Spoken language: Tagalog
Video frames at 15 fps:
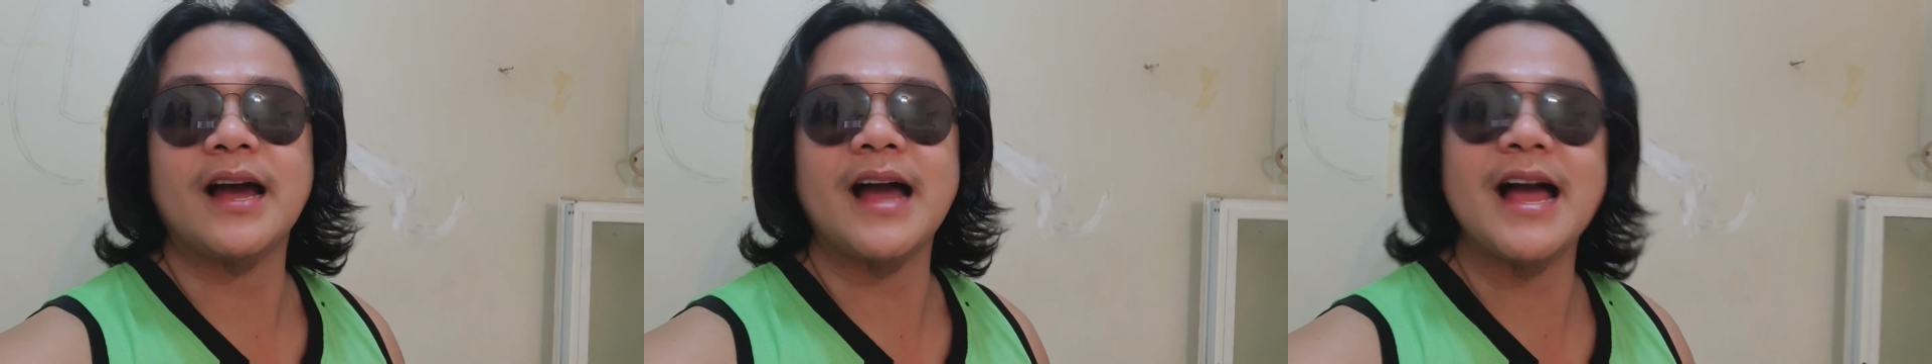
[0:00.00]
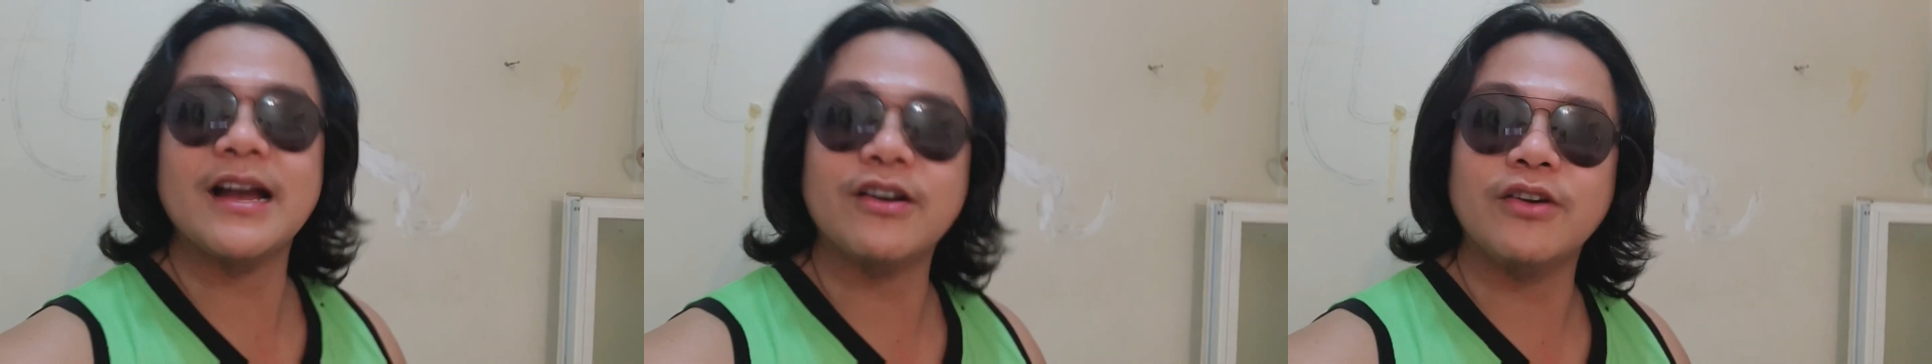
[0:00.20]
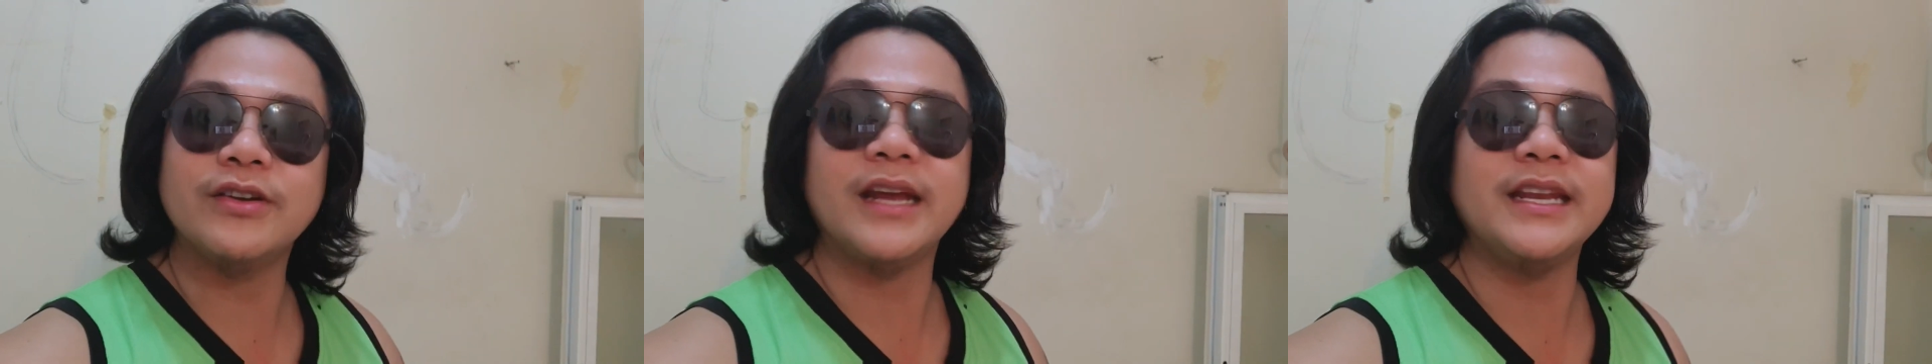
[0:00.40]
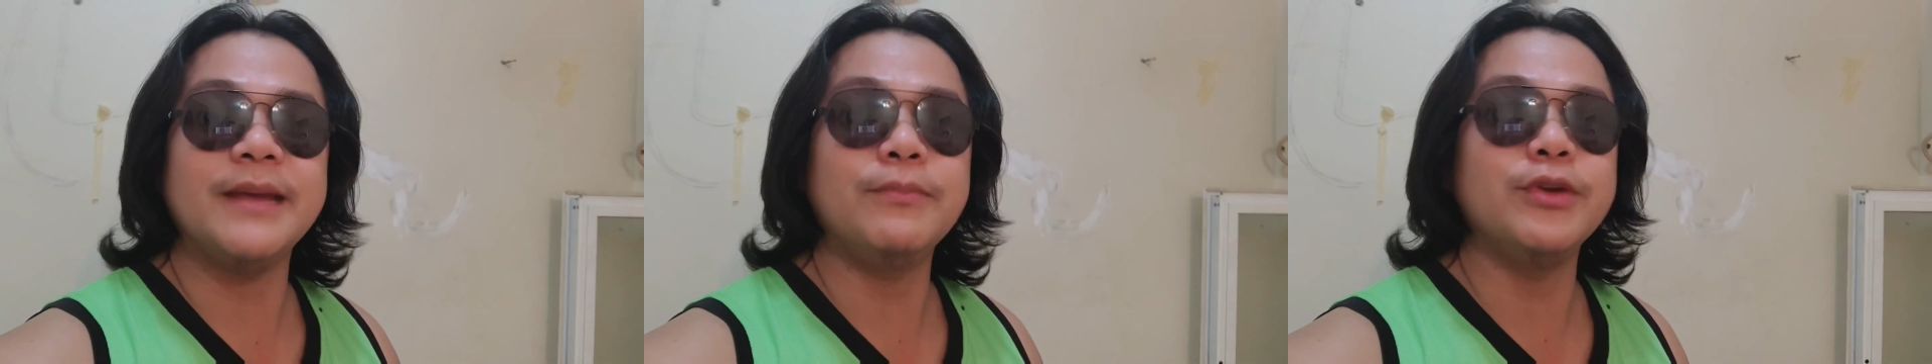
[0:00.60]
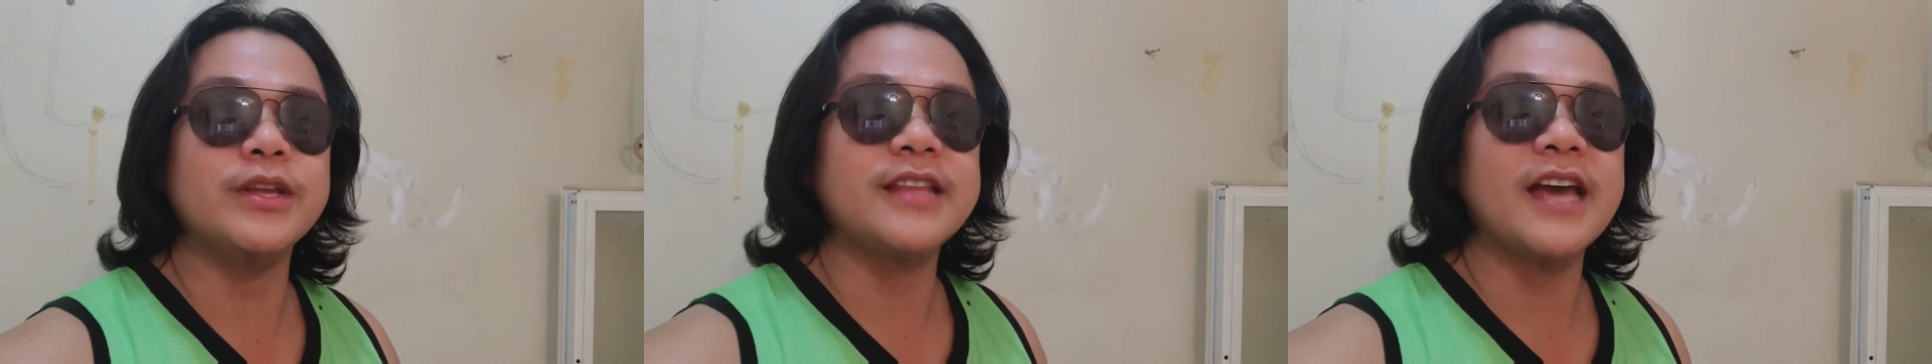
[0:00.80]
Ang ako na
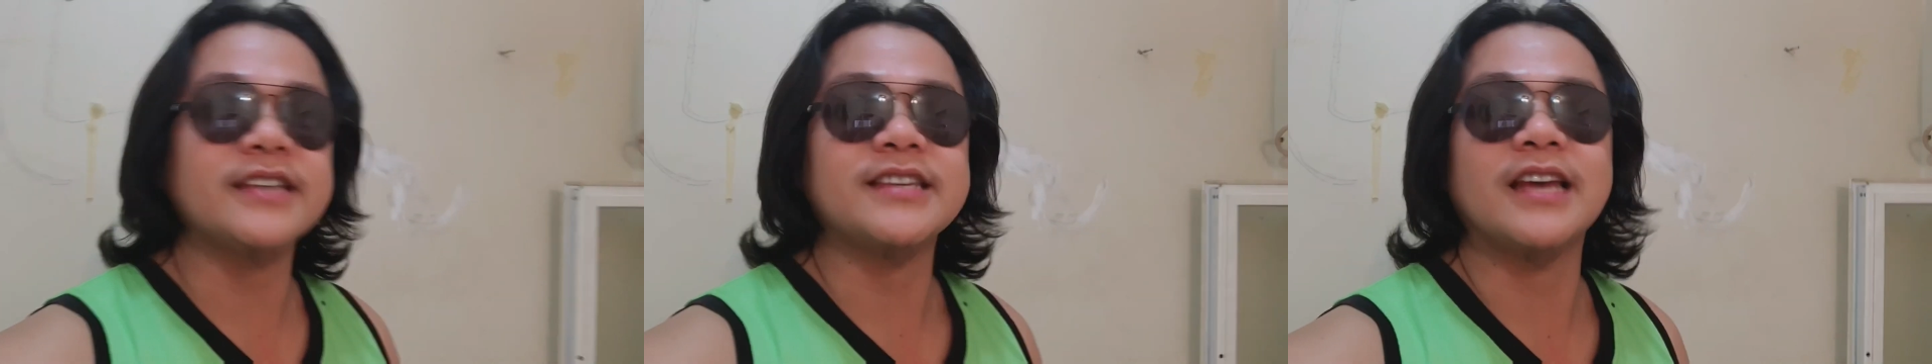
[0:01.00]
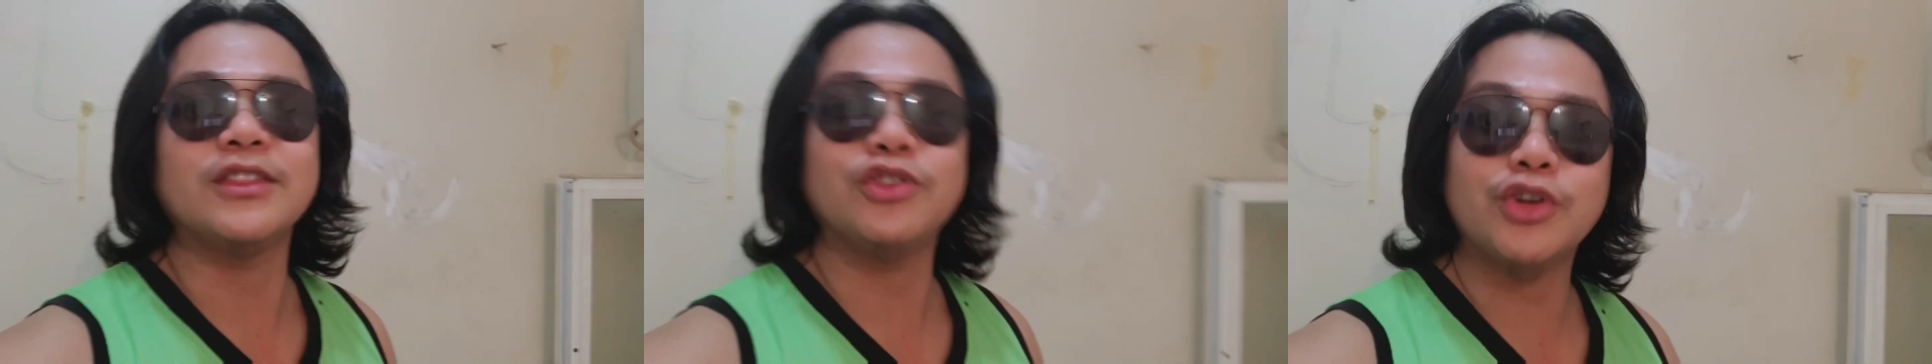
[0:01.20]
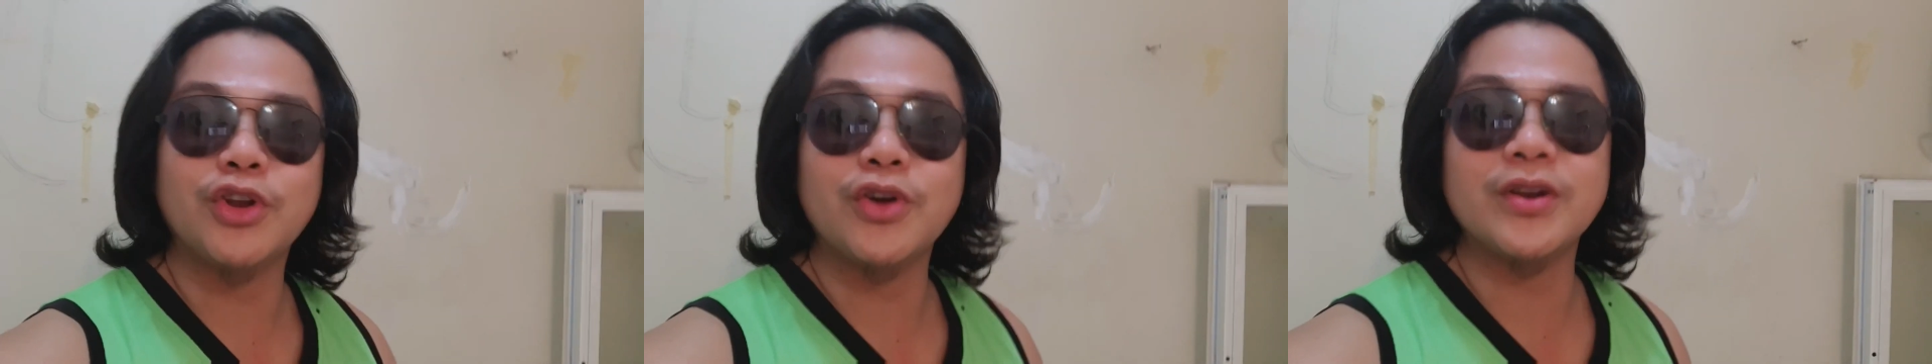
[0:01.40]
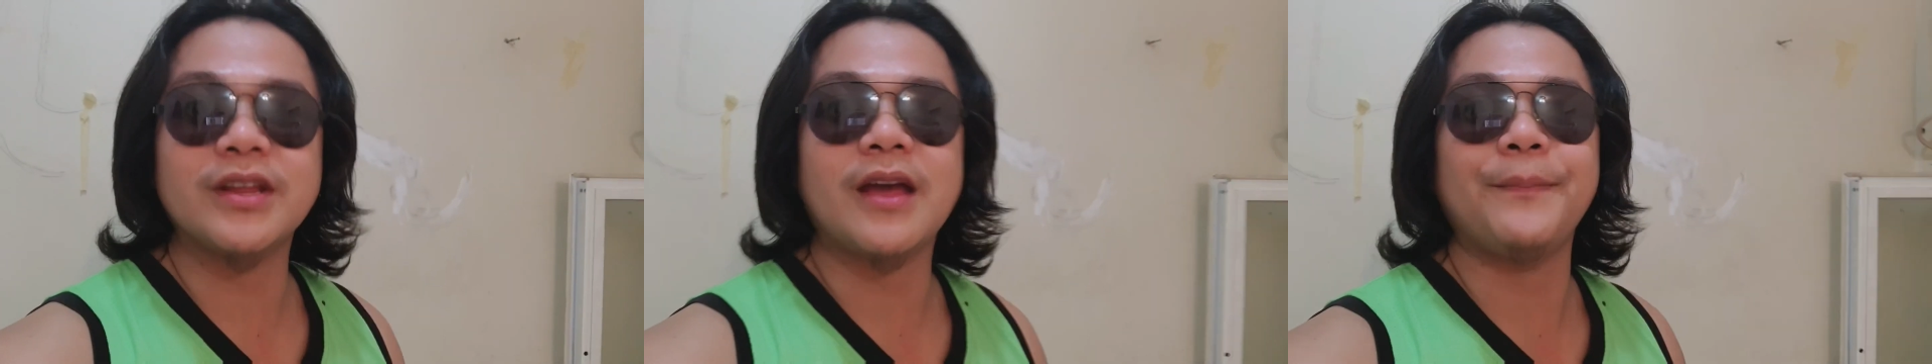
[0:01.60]
demonetize santo Drone,